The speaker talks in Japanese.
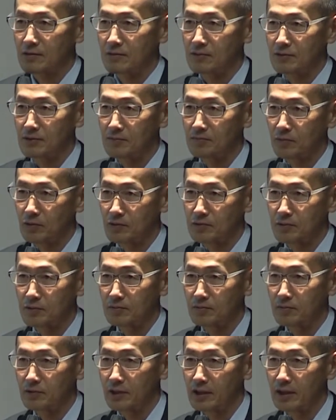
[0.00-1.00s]
ちの
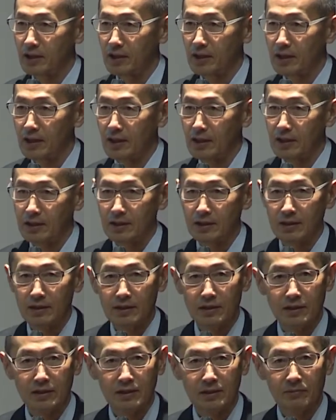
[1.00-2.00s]
シンポジウムに
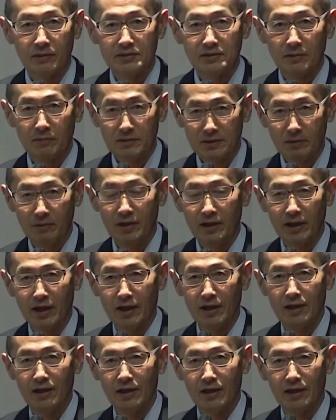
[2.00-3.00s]
さまざ、ま
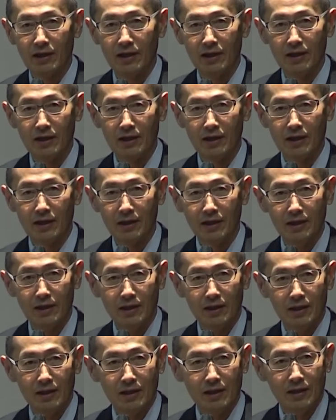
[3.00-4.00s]
な
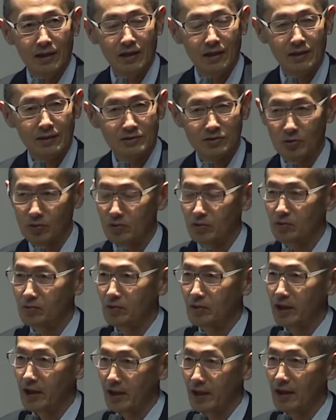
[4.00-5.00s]
状況
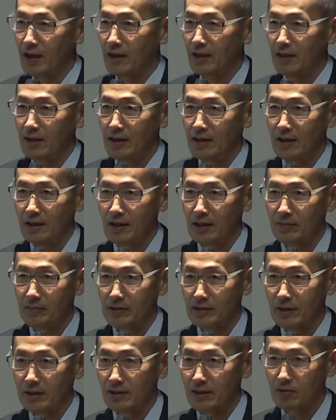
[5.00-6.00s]
の中
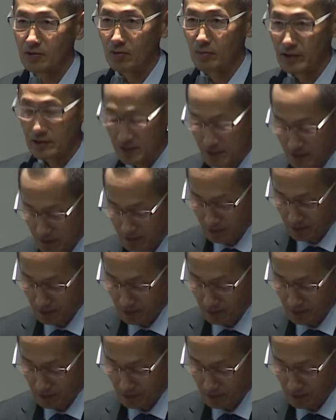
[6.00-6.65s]
また年度末